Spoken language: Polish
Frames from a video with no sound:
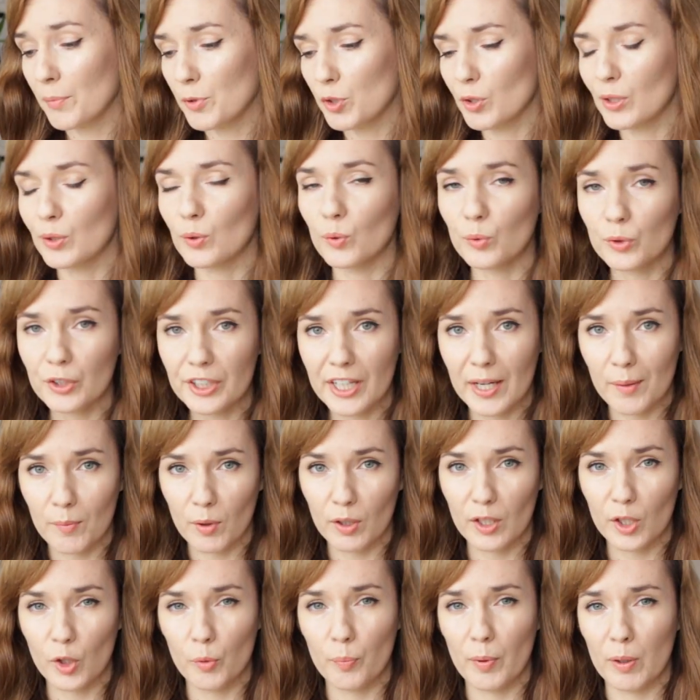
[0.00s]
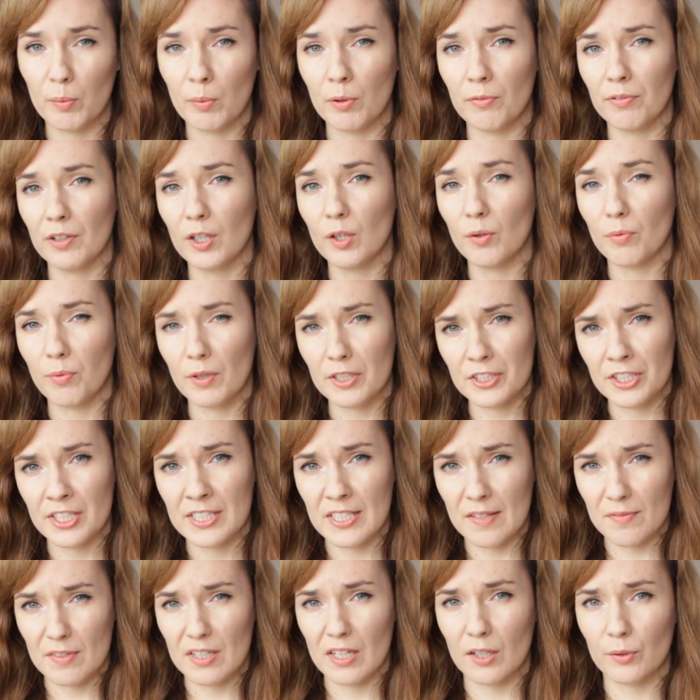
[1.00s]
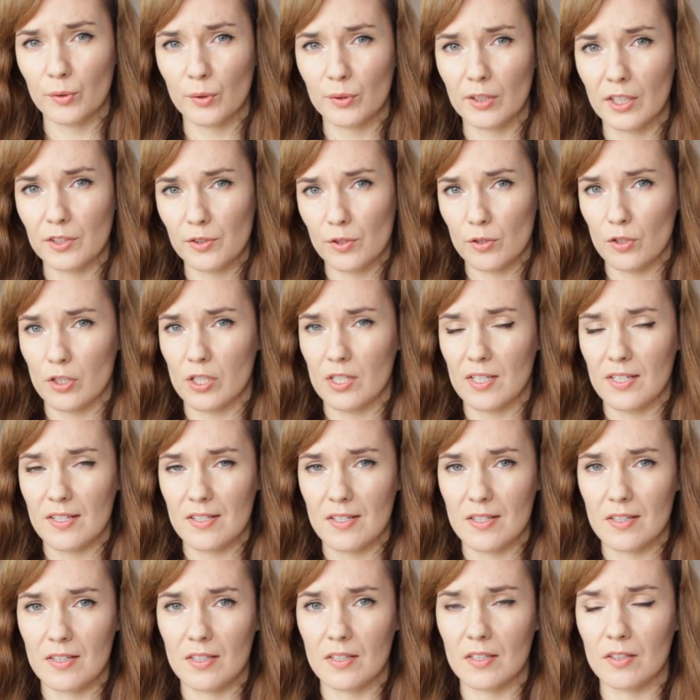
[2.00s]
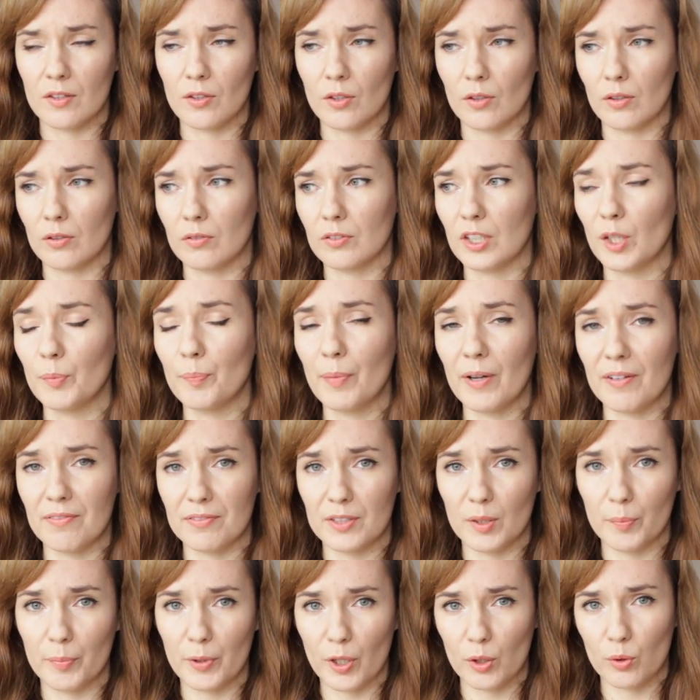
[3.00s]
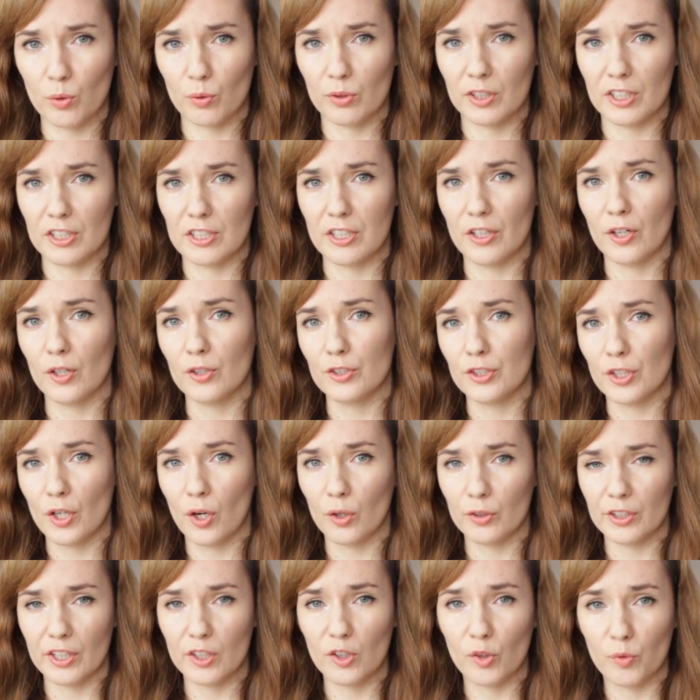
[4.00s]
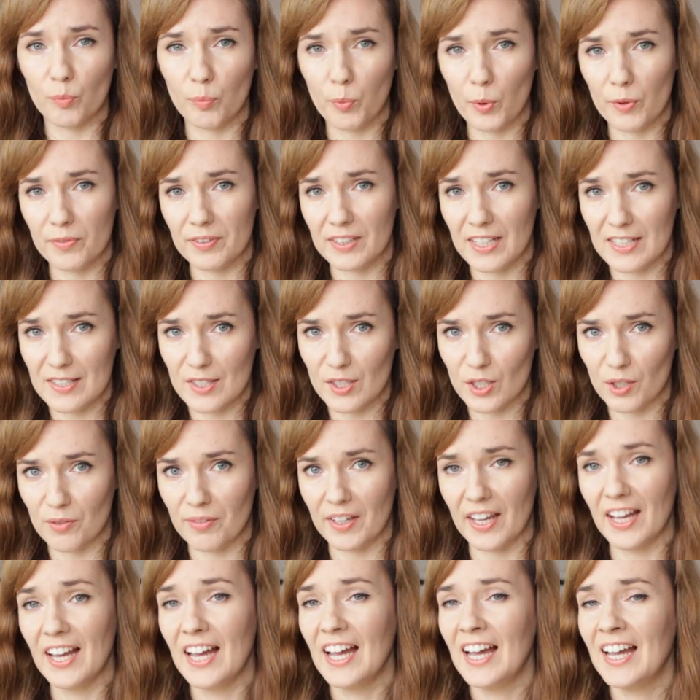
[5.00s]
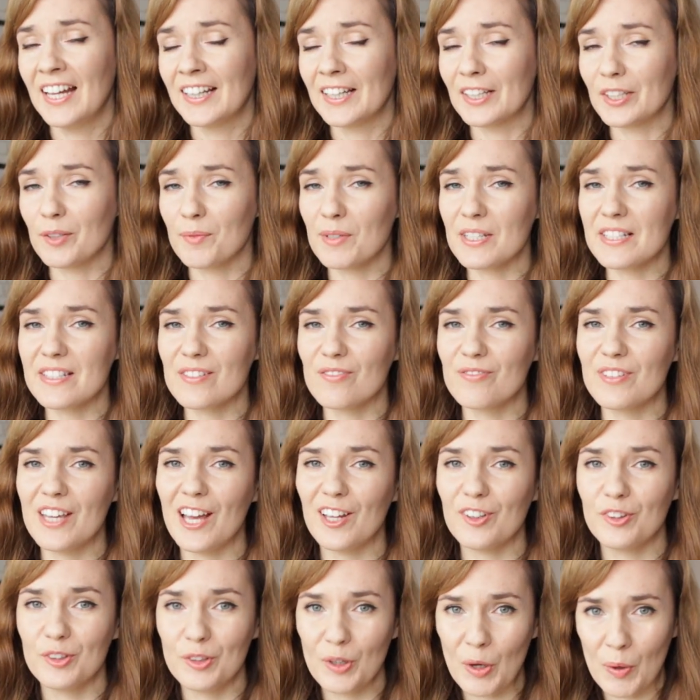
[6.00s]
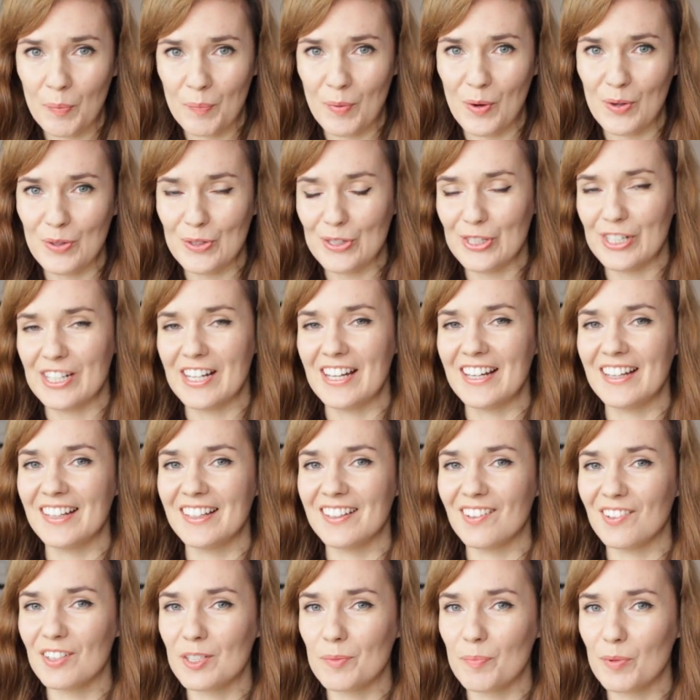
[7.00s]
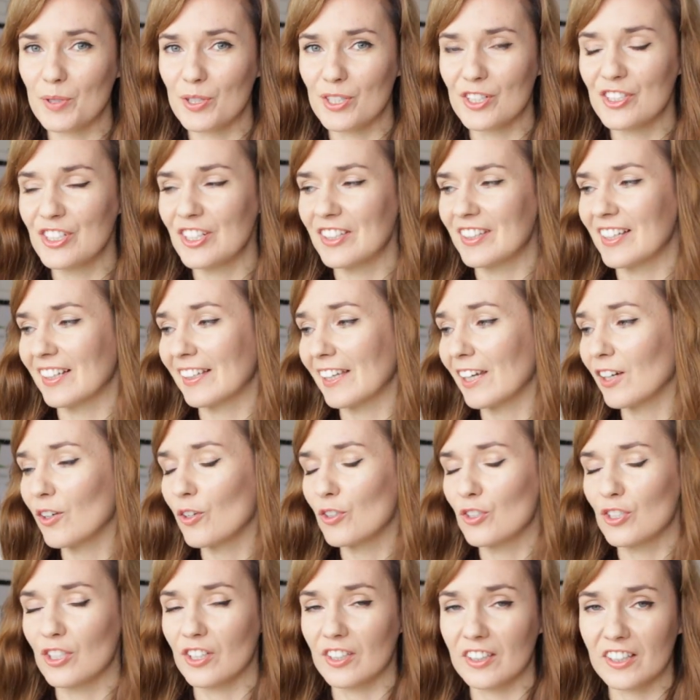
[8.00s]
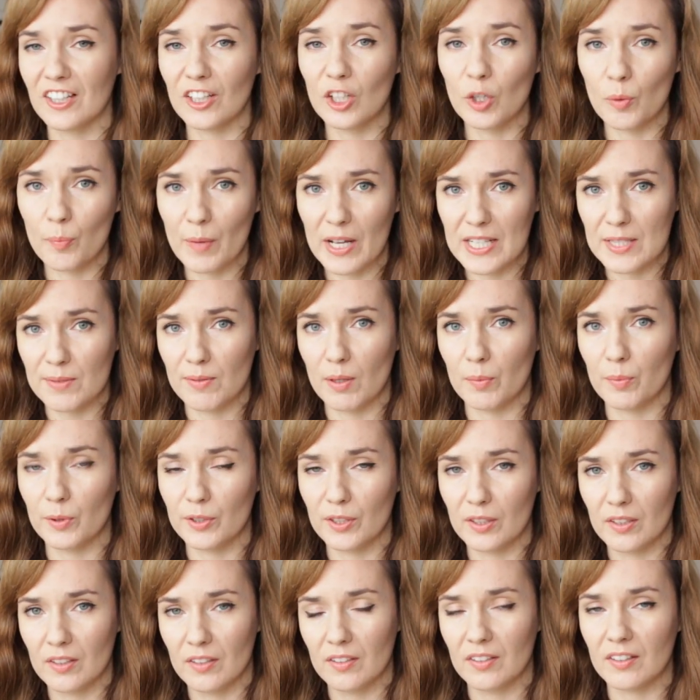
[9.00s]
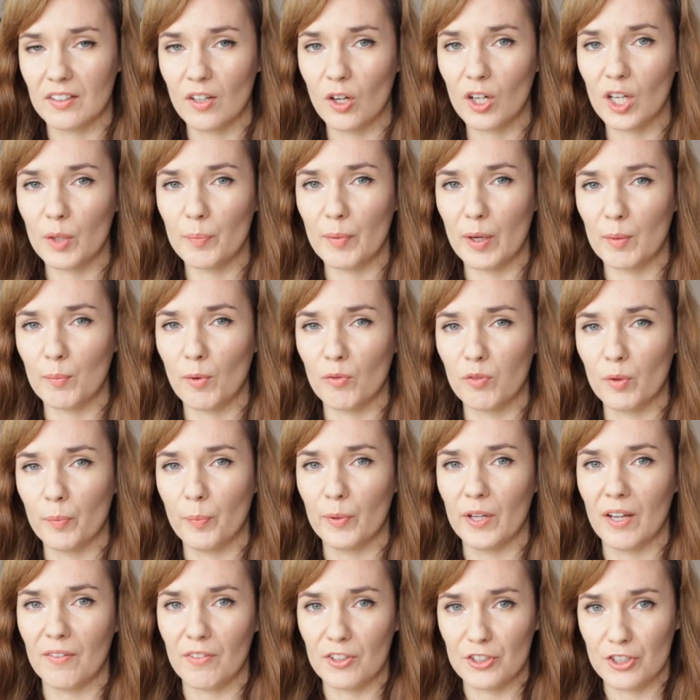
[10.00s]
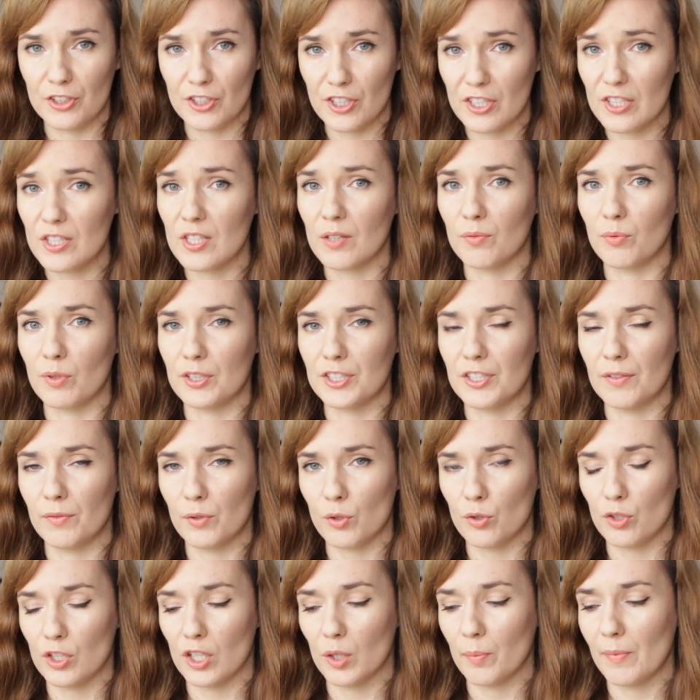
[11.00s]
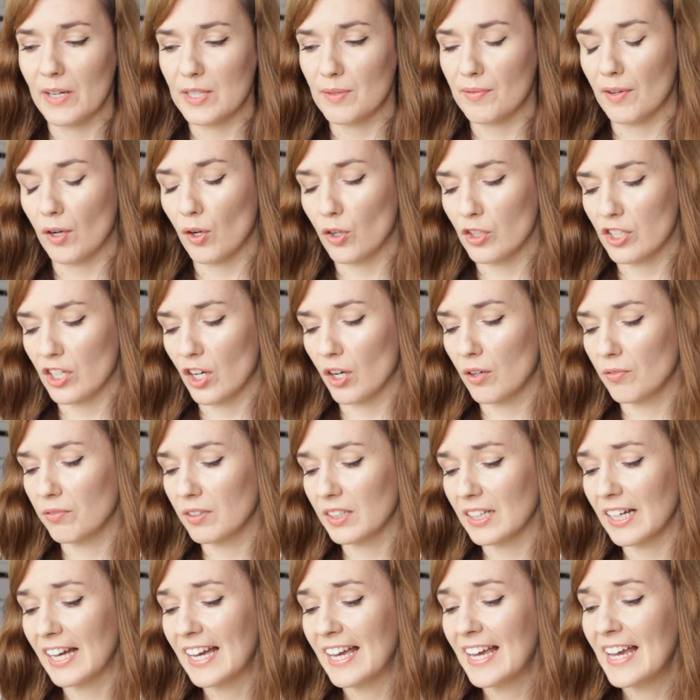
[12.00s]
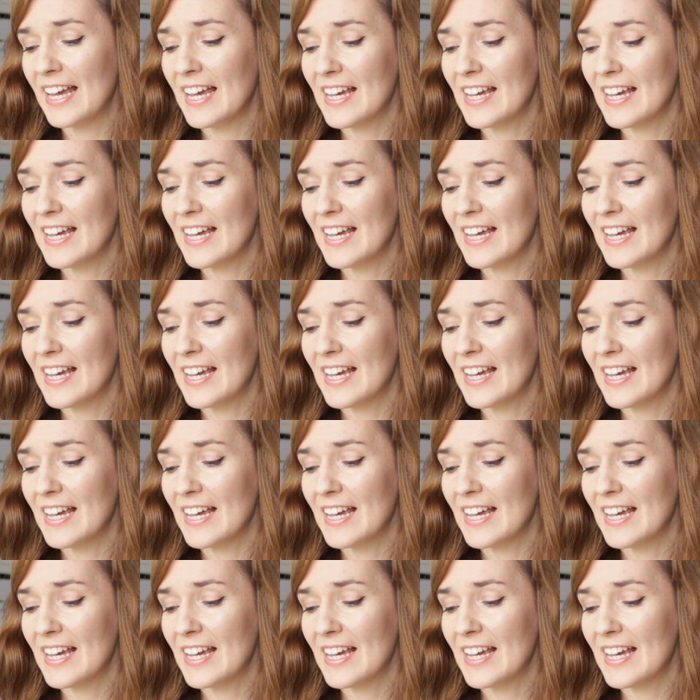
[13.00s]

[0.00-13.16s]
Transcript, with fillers: na przykład unikam oleju palmowego właśnie ze względu na to, że jest to niepewny produkt, jeśli chodzi o jego wpływ na zdrowie. Natomiast wiadomo, że spożycie takiego czy innego masła, bo ten olej palmowy pojawia się często właśnie w różnych masłach orzechowych,